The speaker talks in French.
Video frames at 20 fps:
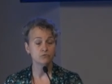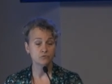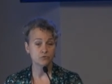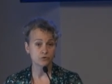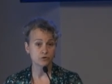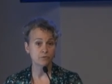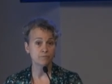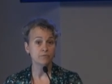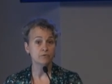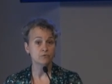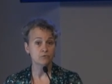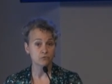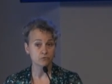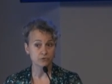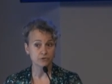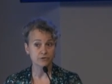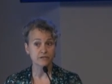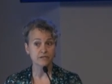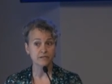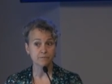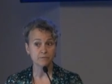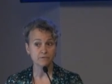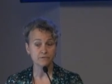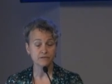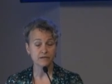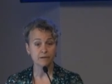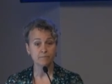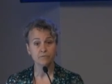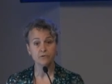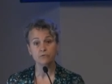Nous sommes tous
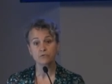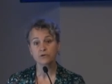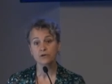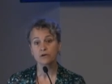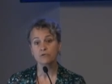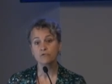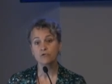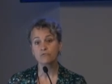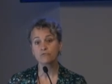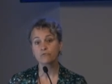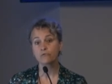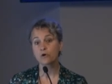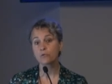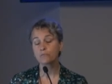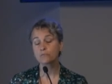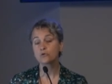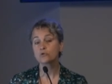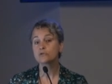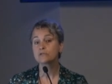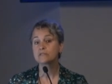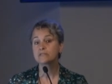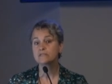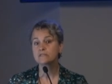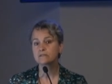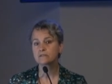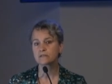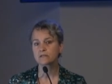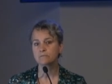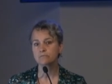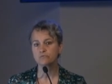responsables. Donc, il y a une forme de
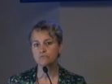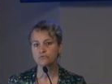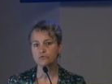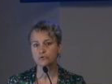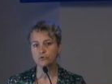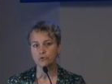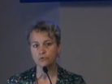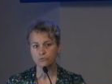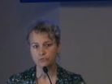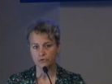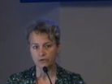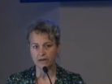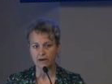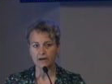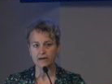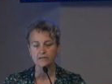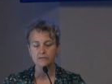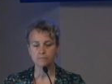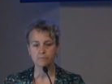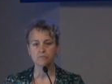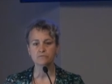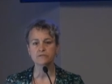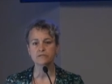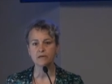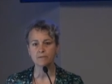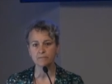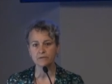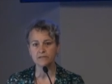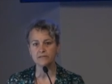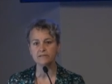distribution de la
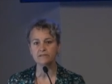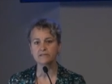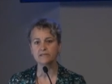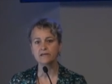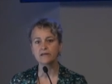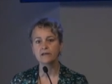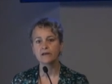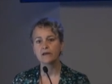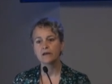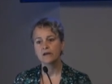responsabilité,